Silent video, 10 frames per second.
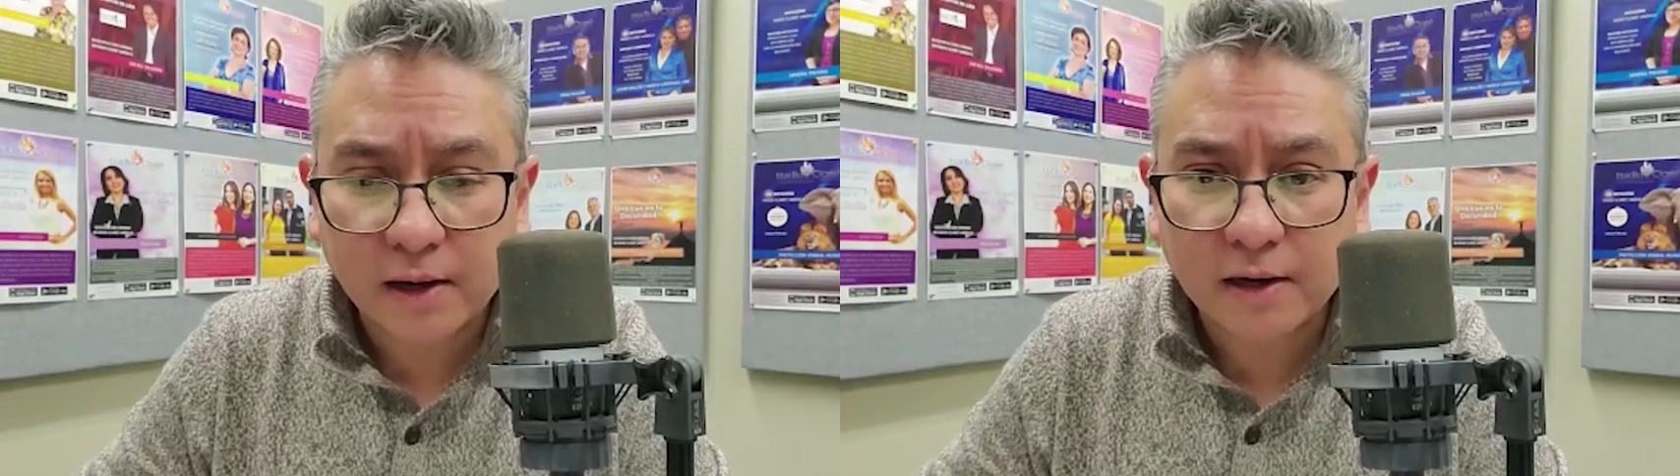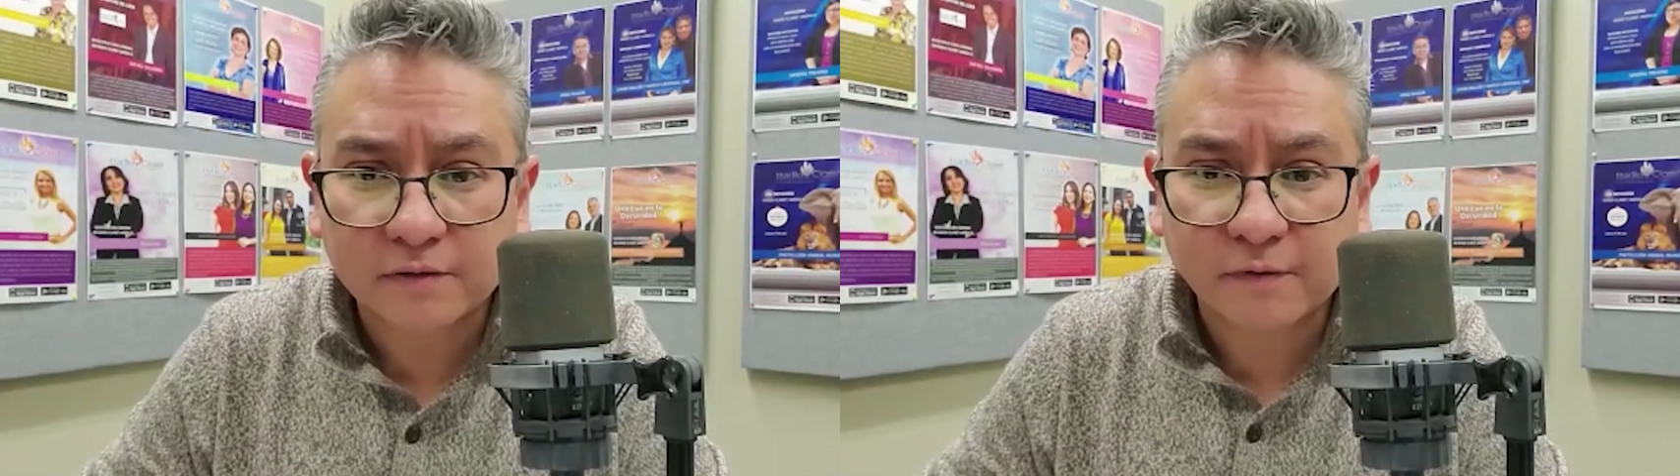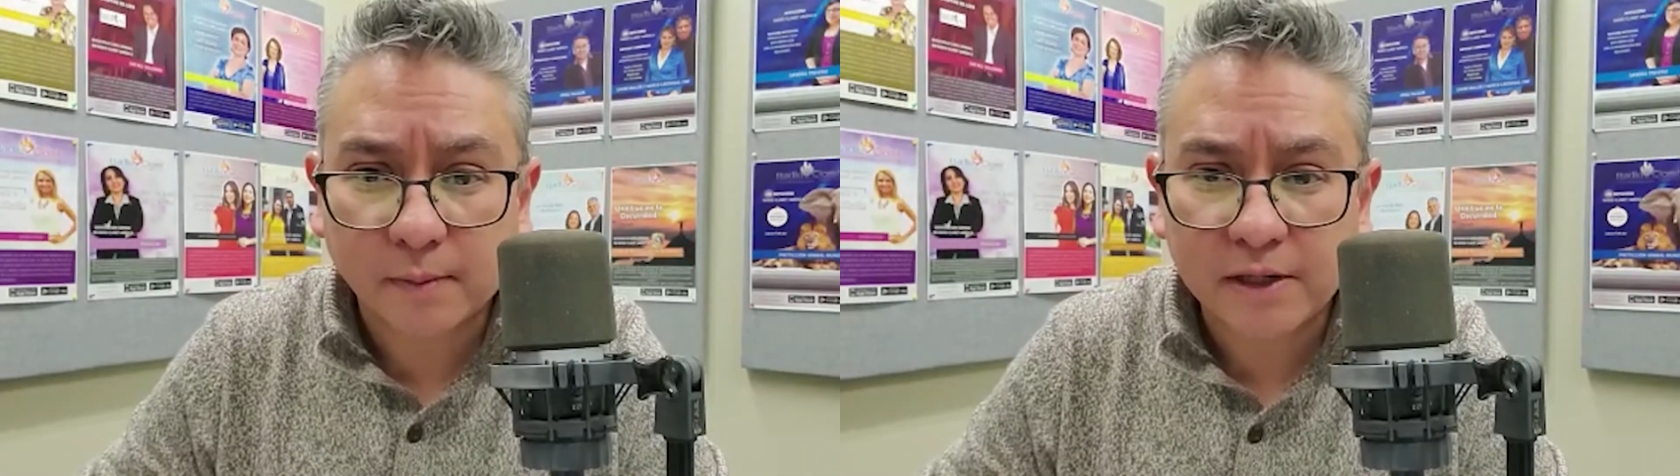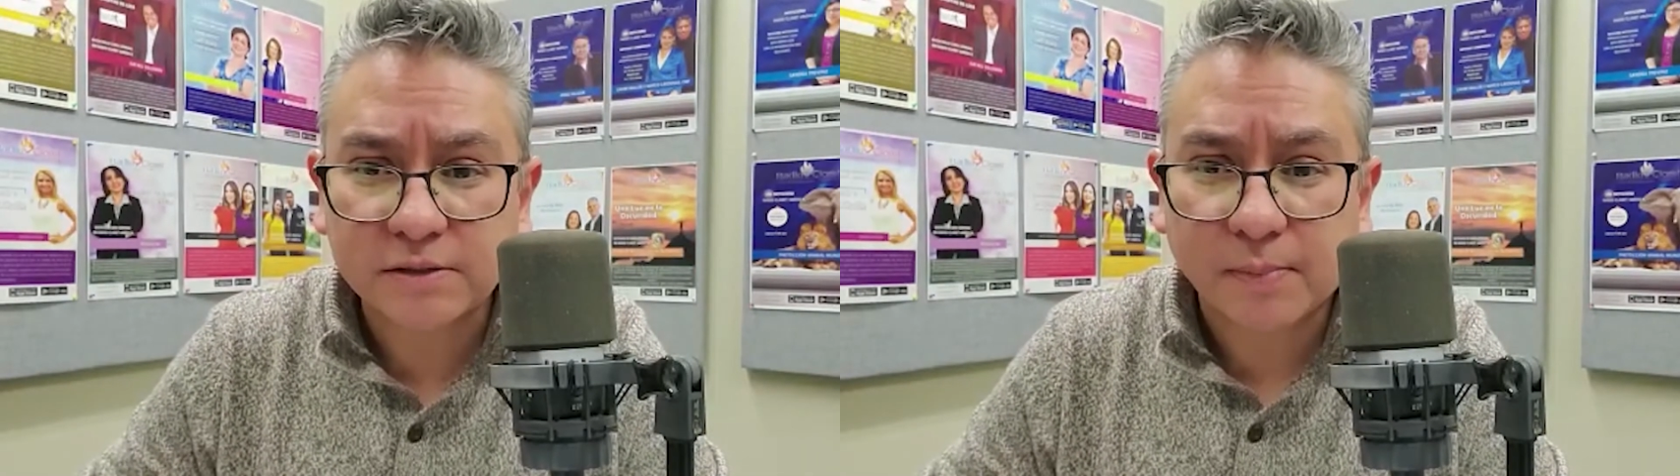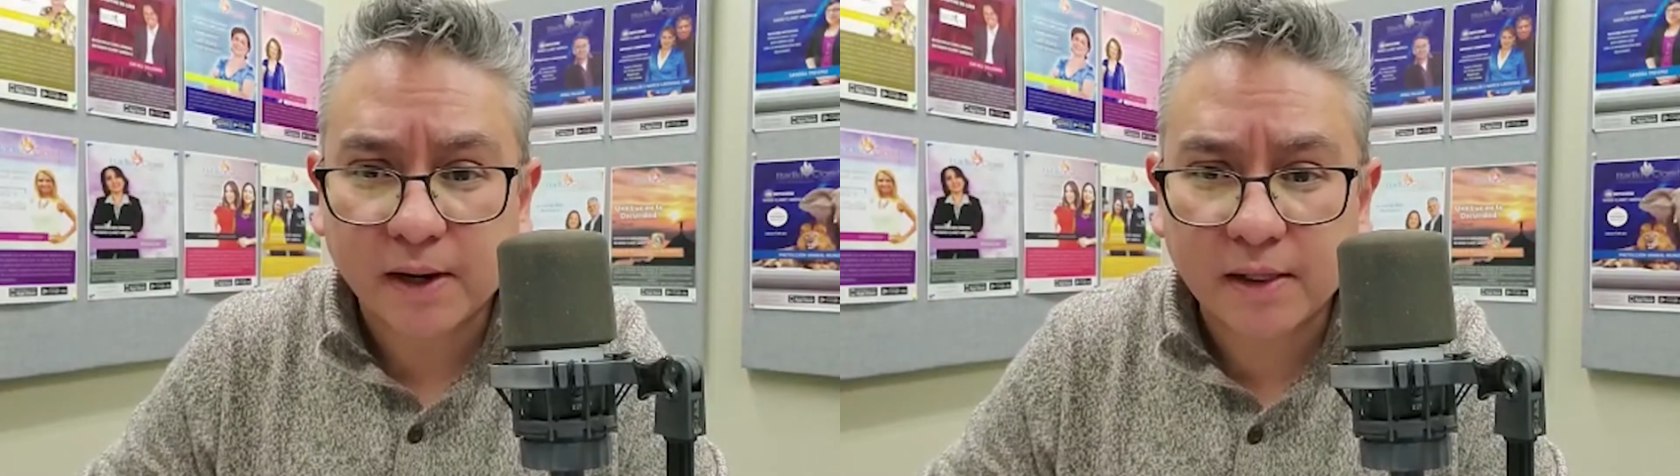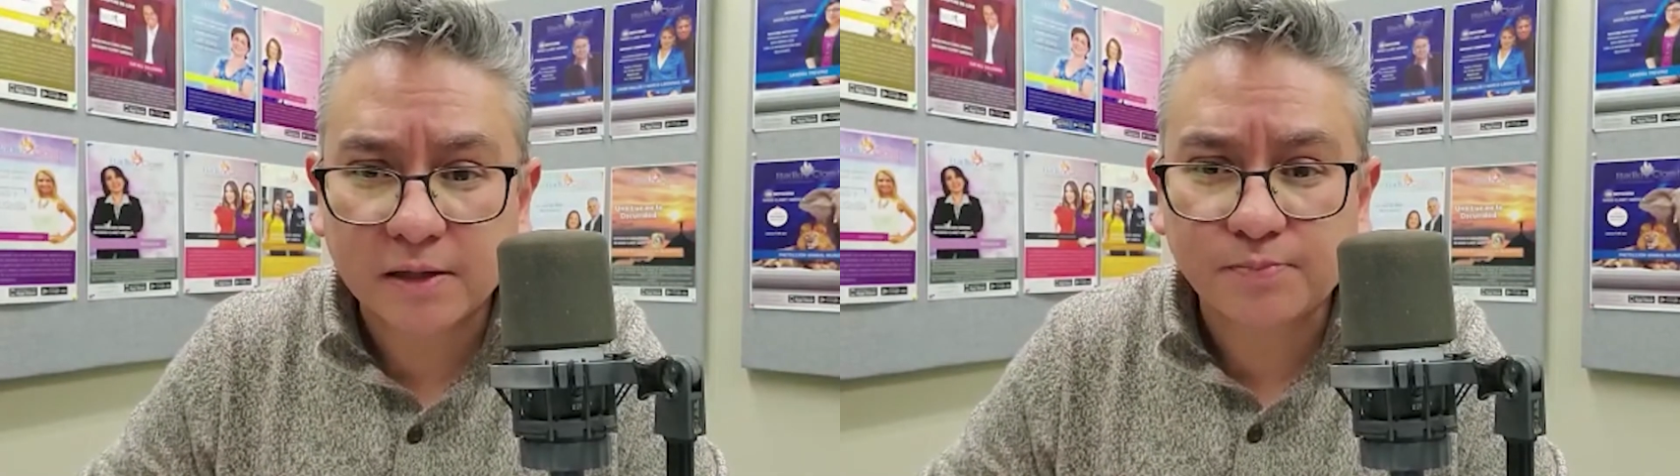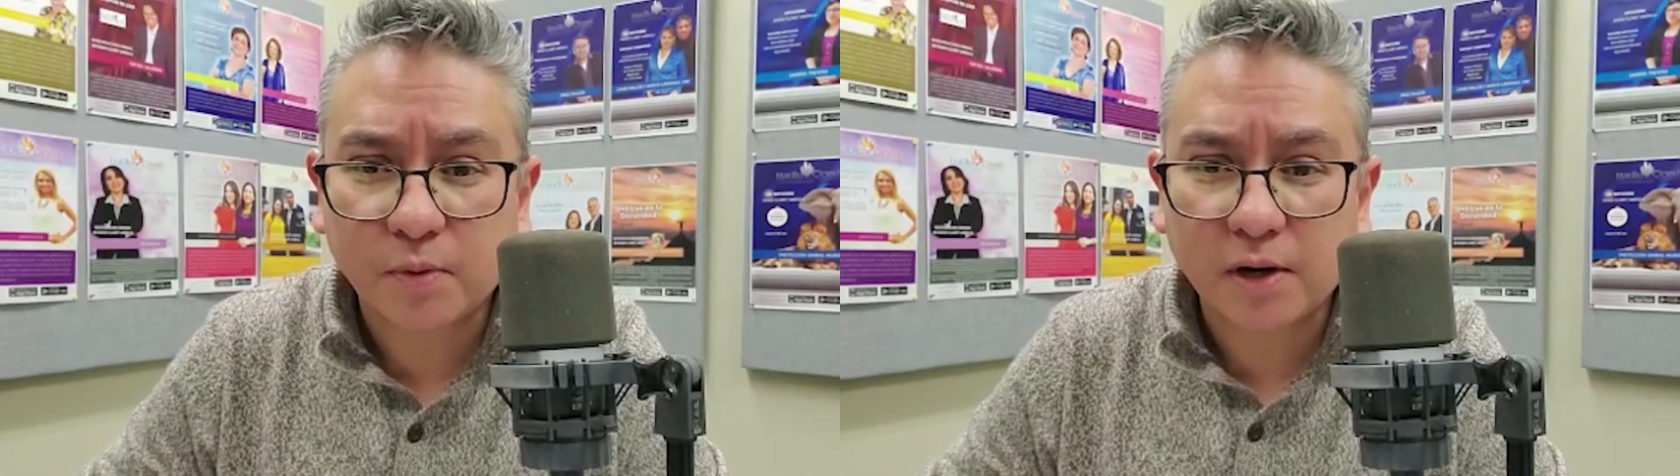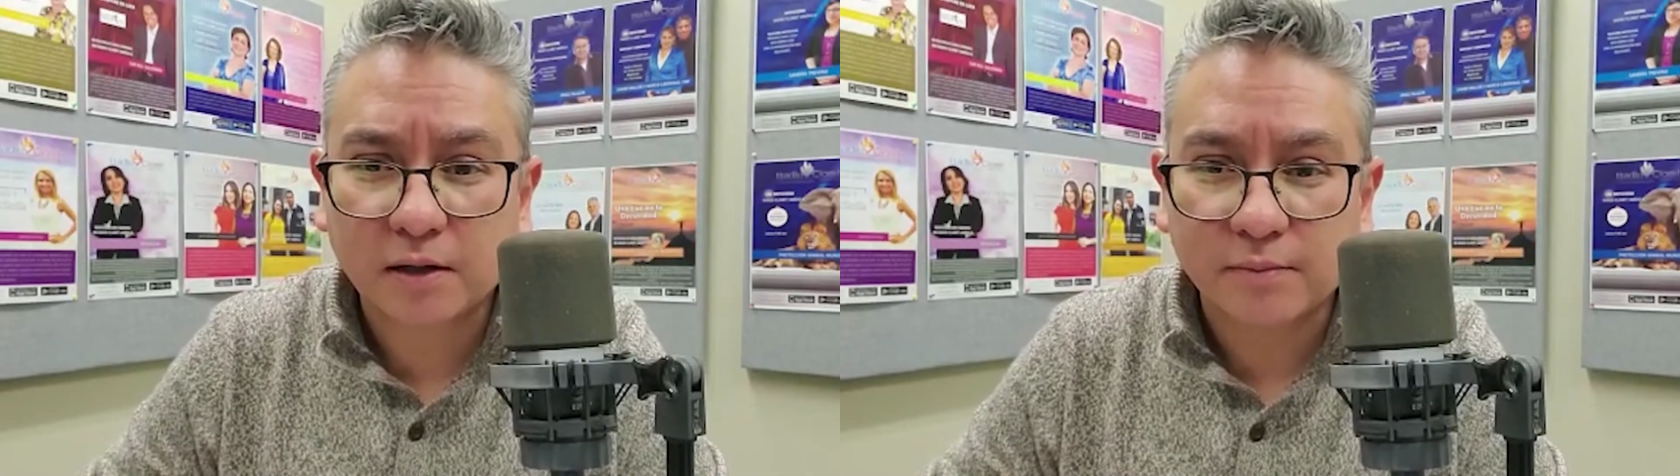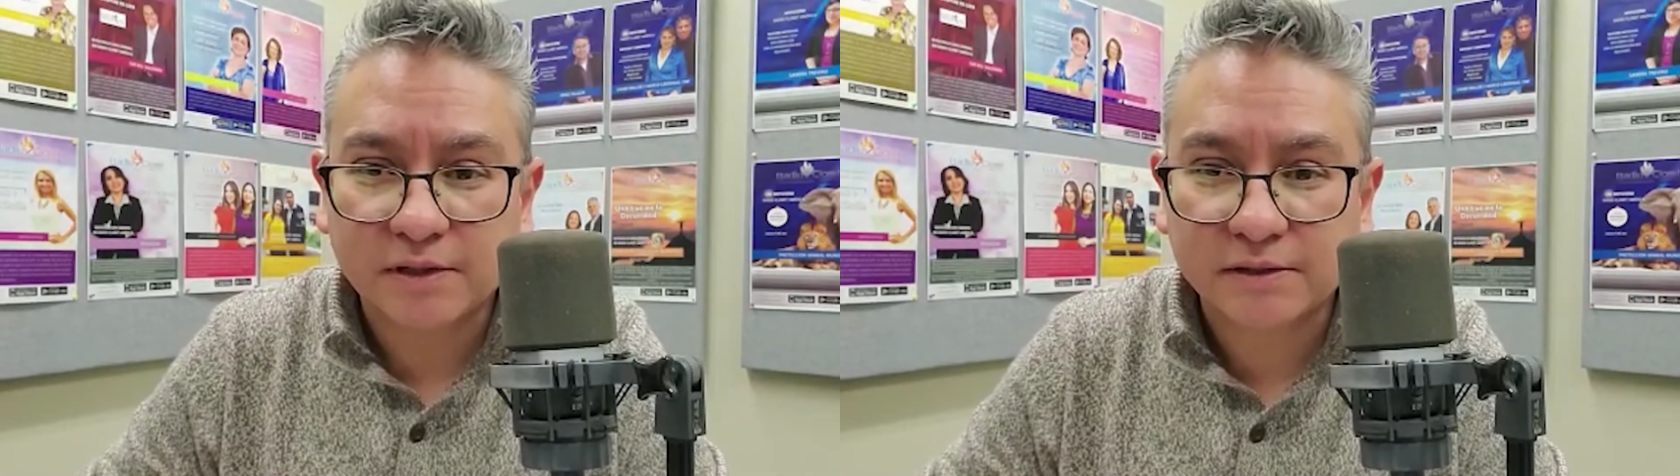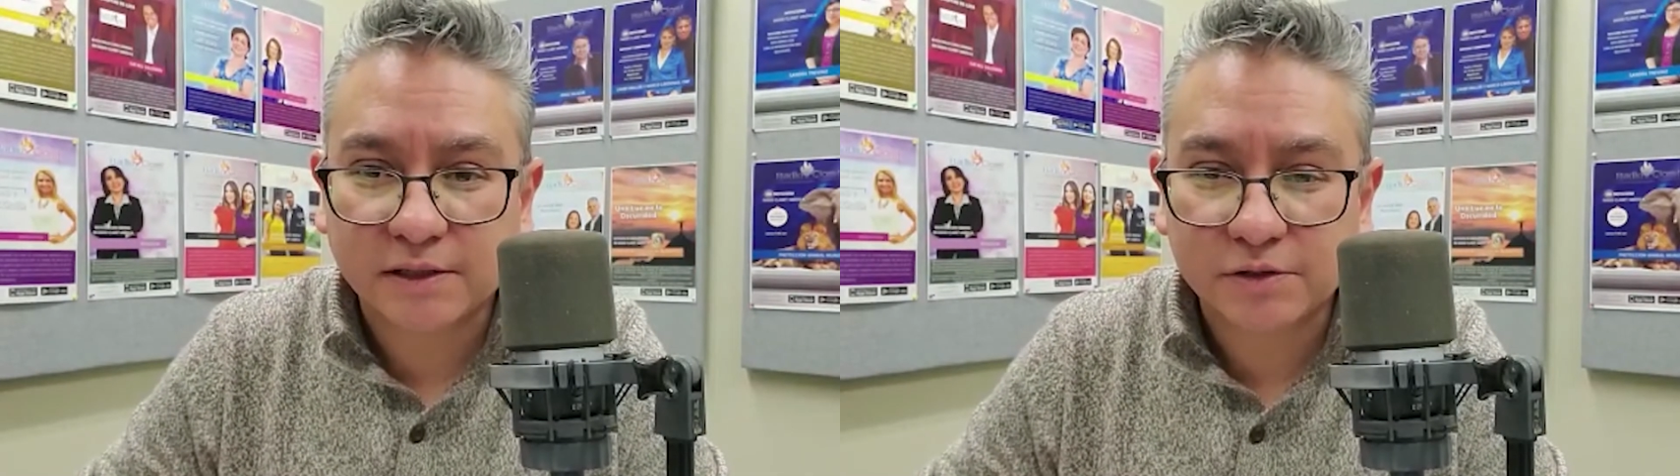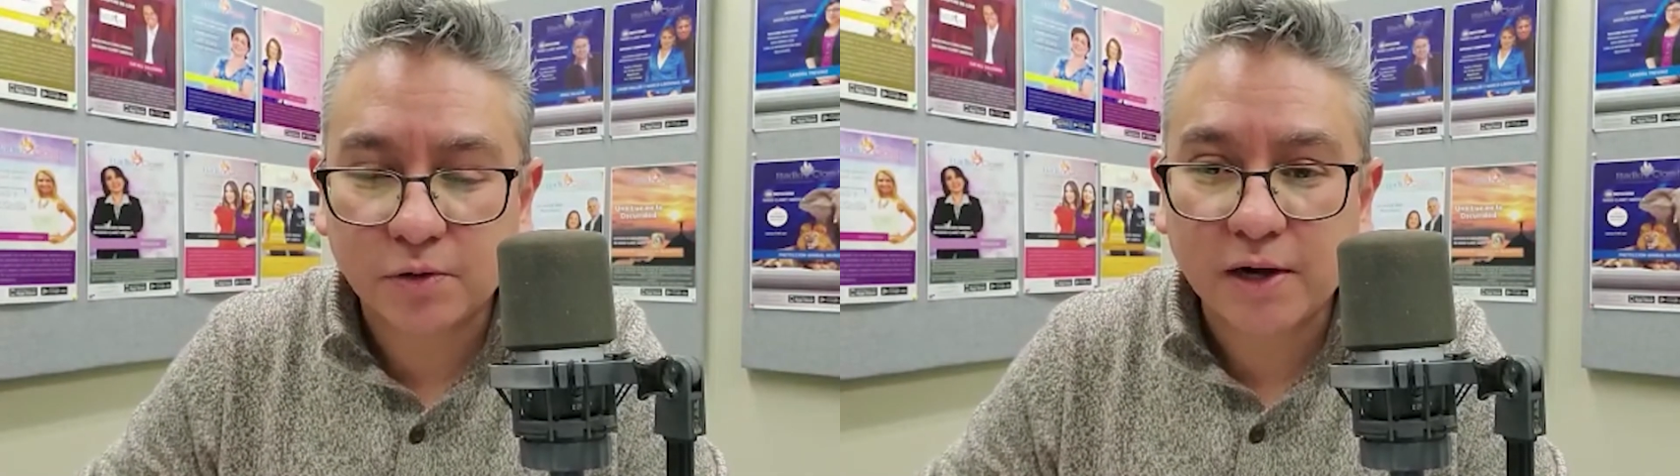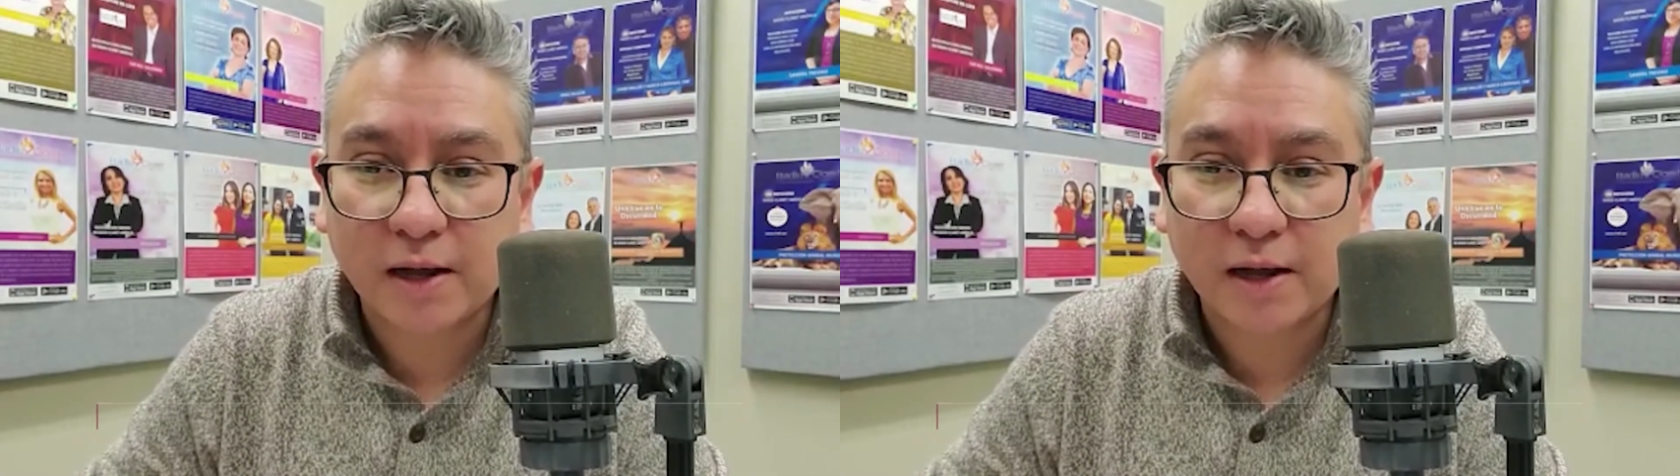a las familias separadas por la administración